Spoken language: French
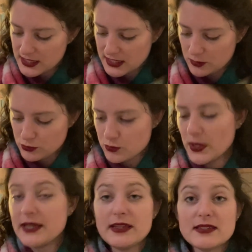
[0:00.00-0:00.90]
Et en plus,
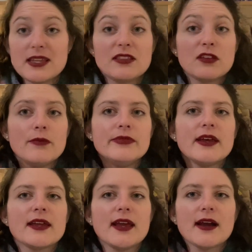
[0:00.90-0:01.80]
bah, il y a 7 tomes
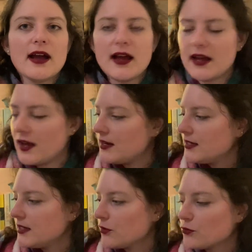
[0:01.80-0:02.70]
derrière à, les lire.